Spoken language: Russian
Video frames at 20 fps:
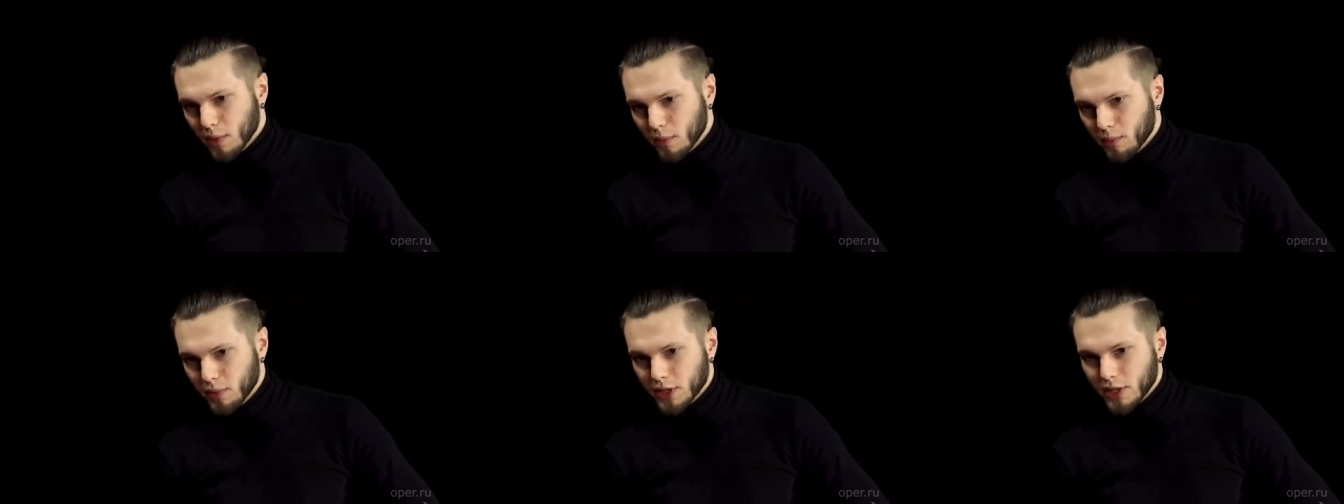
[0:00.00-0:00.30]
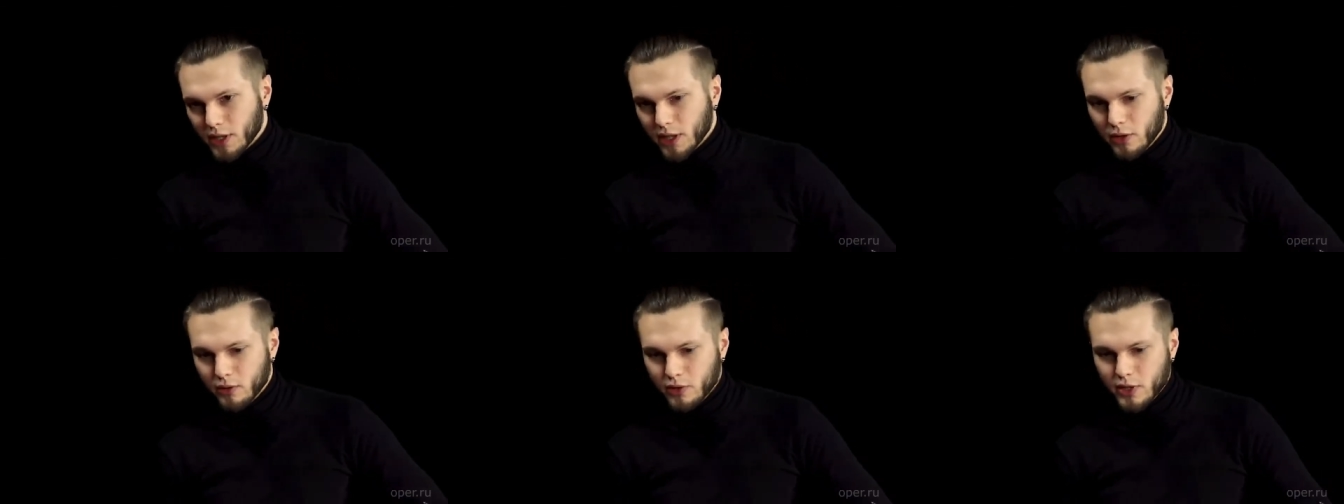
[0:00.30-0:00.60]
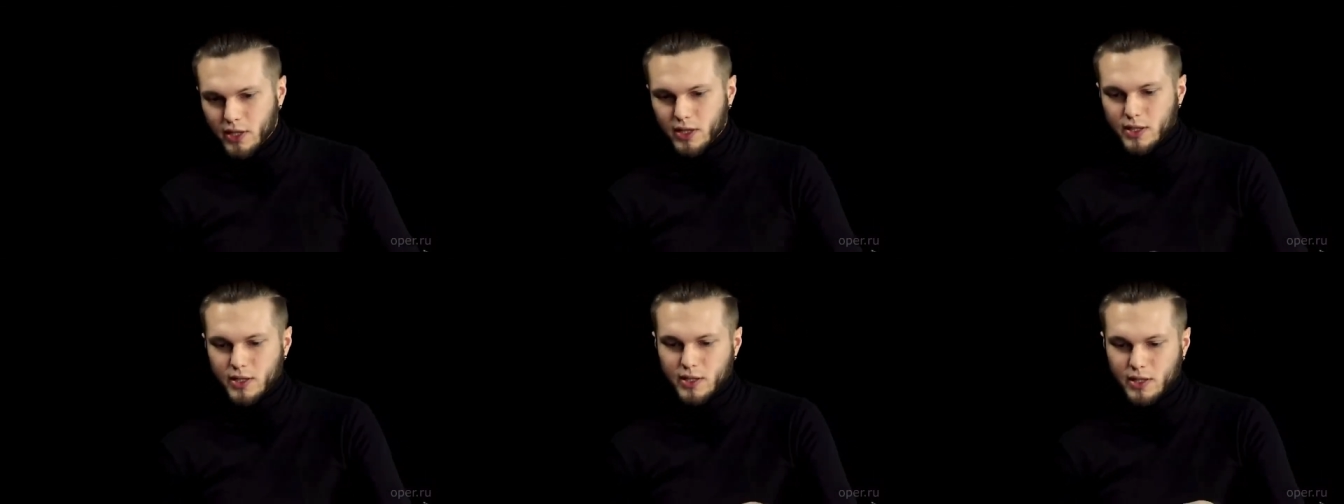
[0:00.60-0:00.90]
попытка
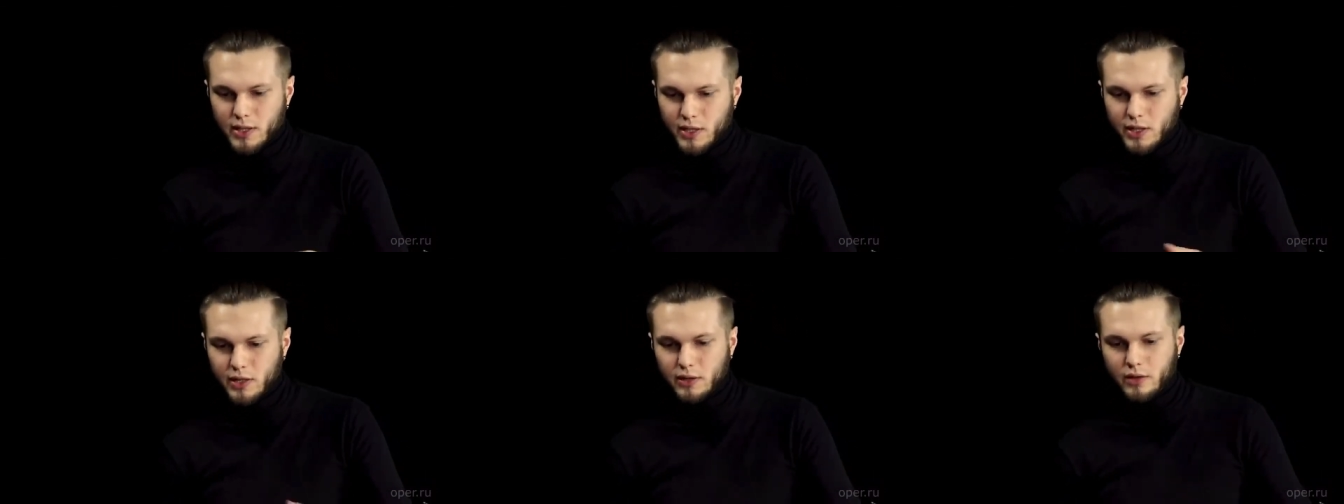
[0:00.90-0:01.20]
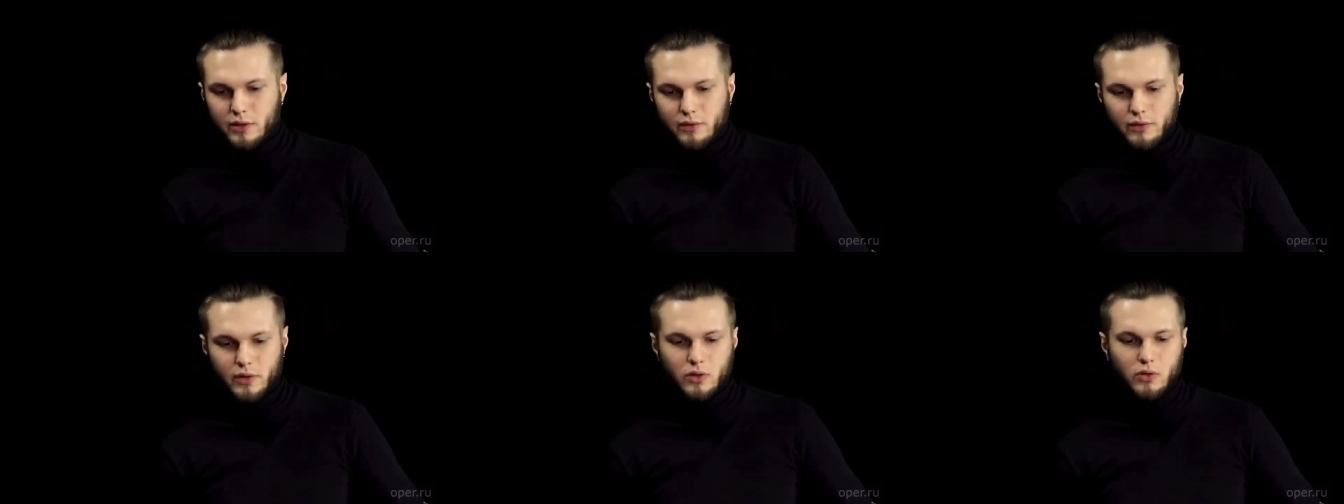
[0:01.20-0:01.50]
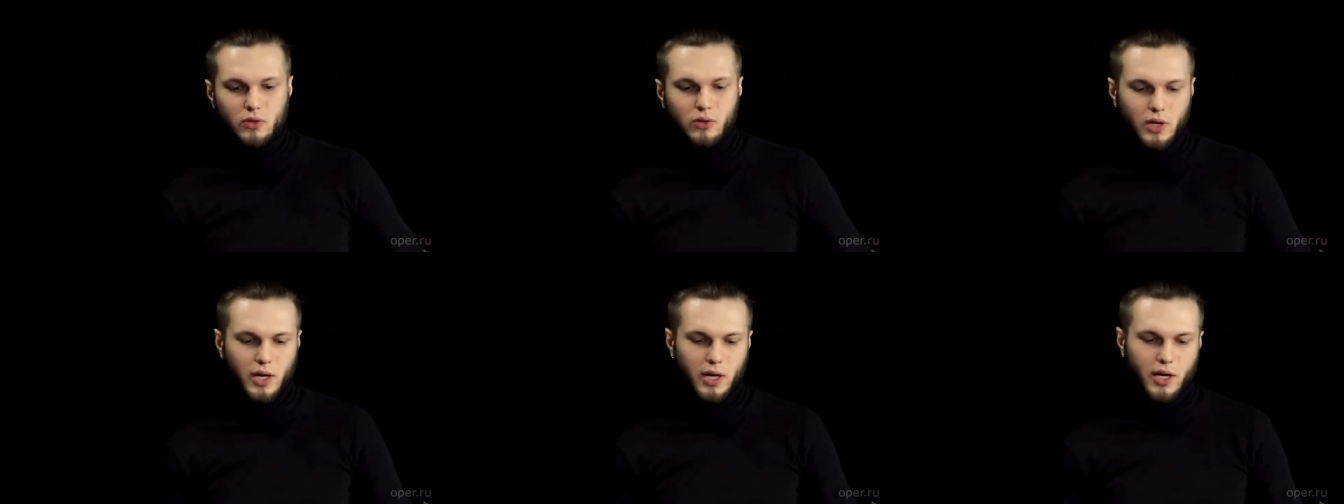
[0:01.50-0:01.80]
людей консолидировать
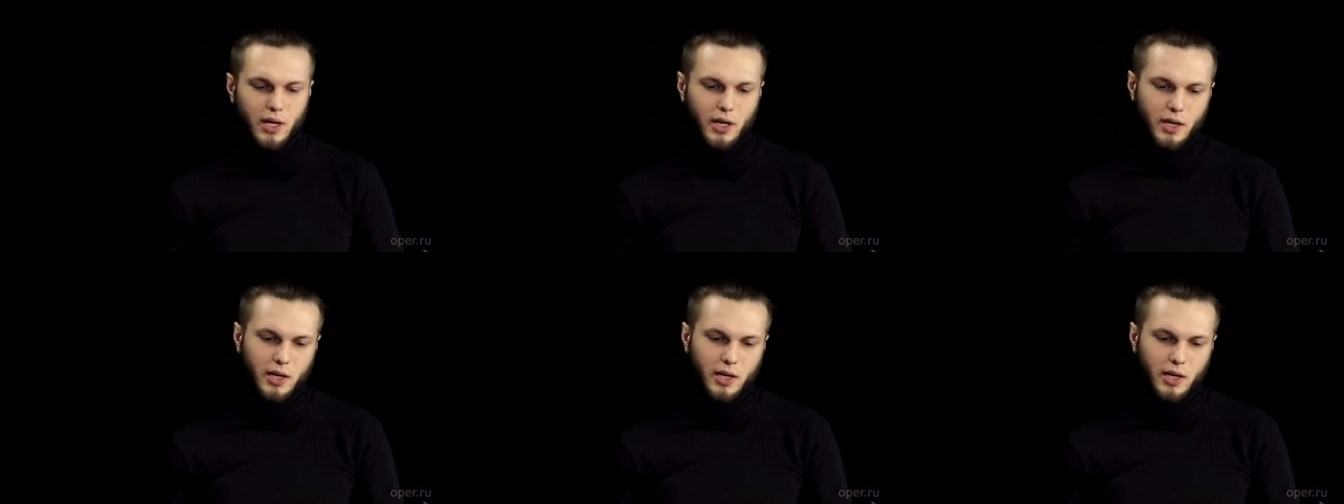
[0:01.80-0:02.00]
вокруг